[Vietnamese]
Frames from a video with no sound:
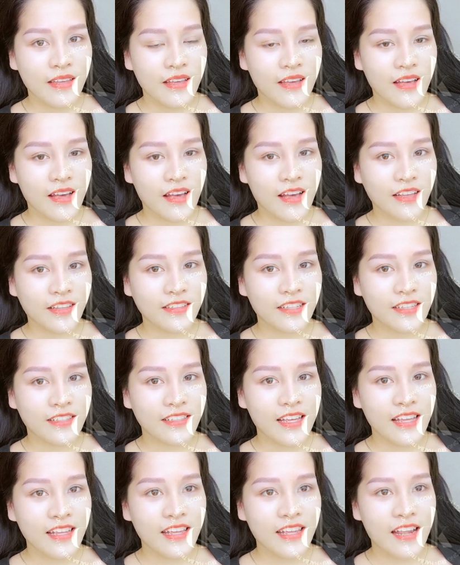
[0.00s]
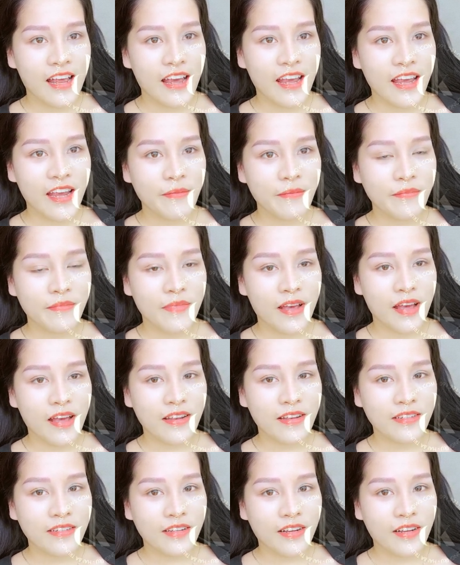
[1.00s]
à thật ra thì là em à,
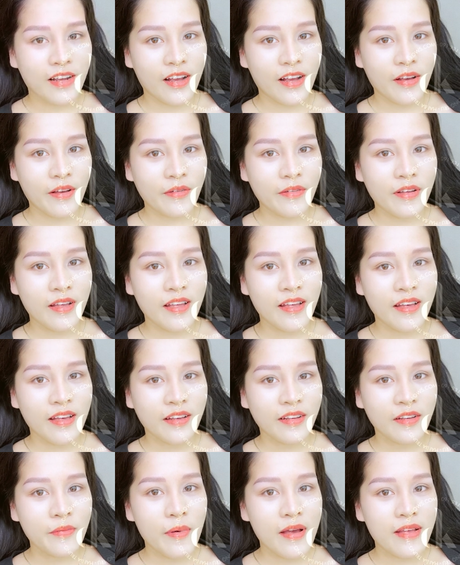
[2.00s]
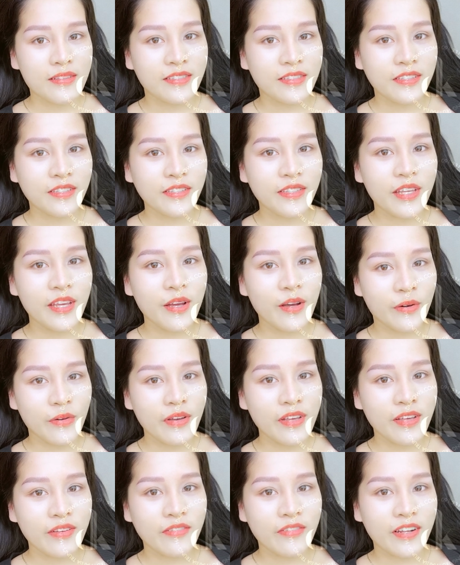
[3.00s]
được uh, bạn giới thiệu
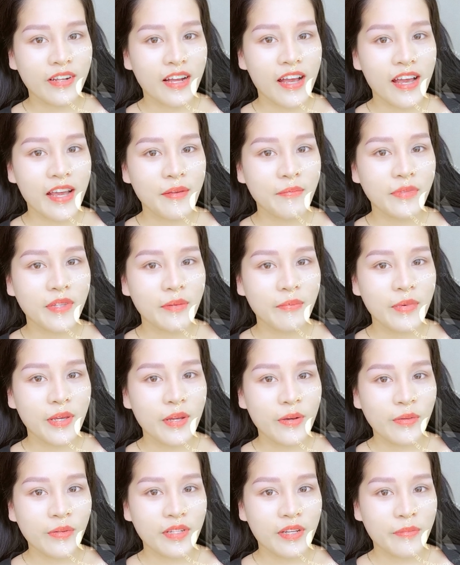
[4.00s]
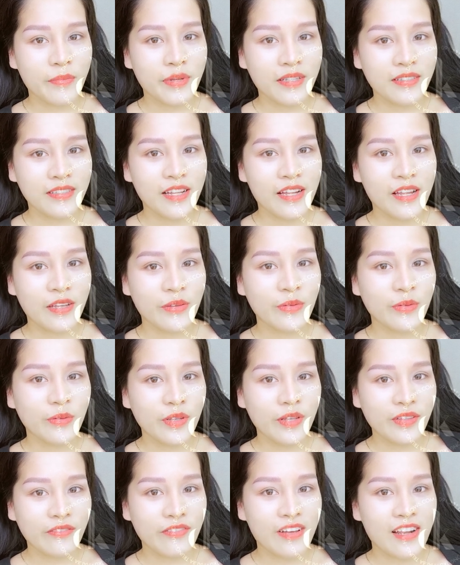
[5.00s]
ấy với lại em tìm hiểu về nghề rất là
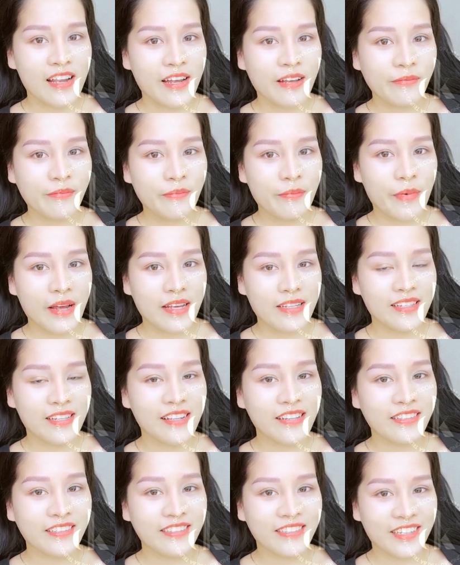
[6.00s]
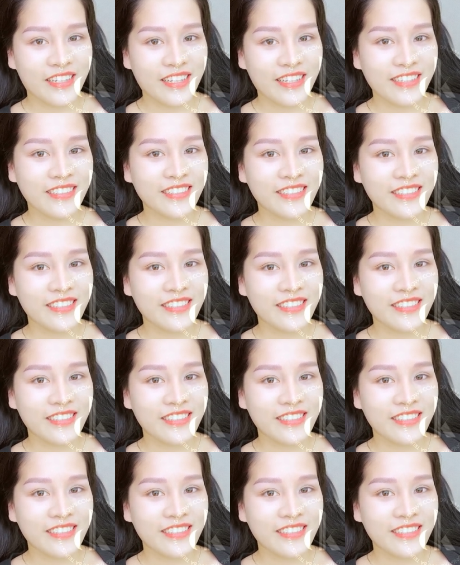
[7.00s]
ý là làm máy rất là ưng đó